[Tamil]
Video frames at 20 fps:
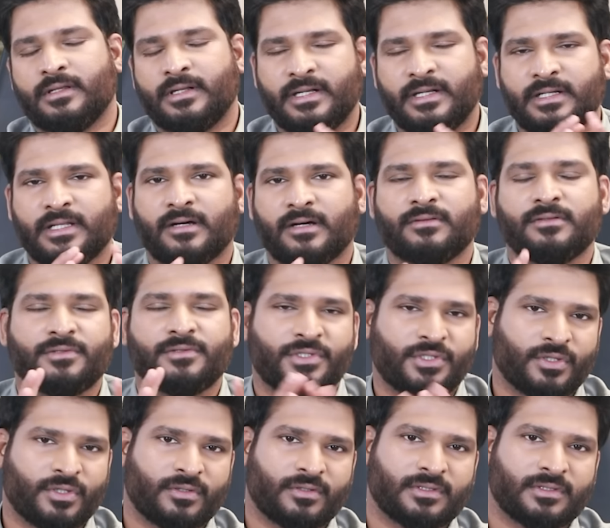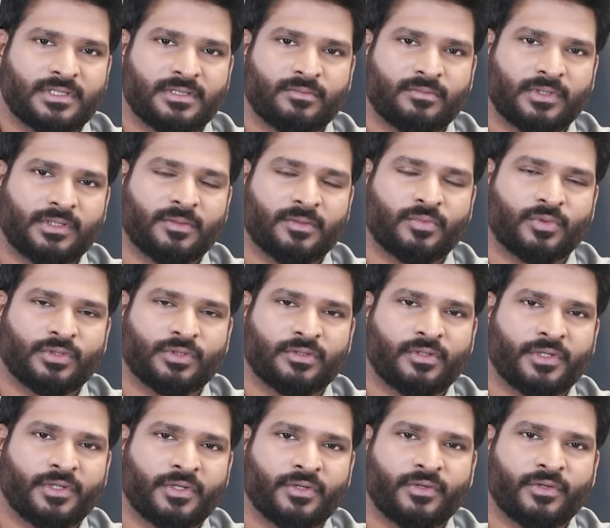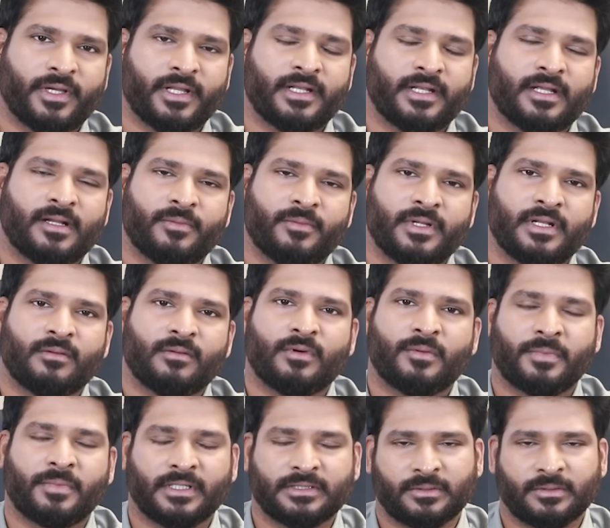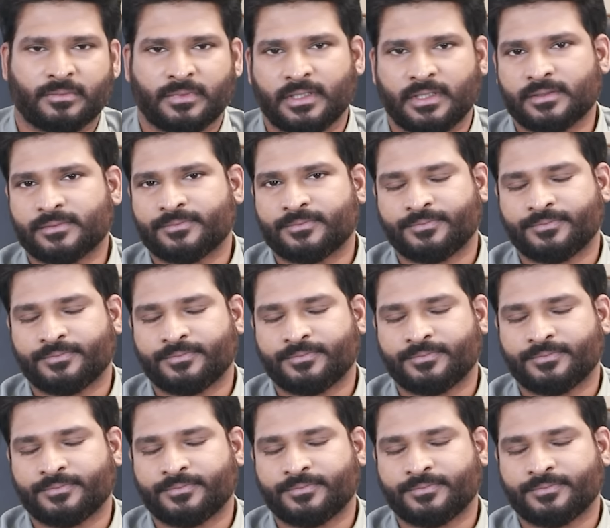ரெண்டாவது விஷயம் சிம்மத்தை பொறுத்த வரைக்கும் என்ன அப்படின்னு நம்ம பார்த்தோம்னா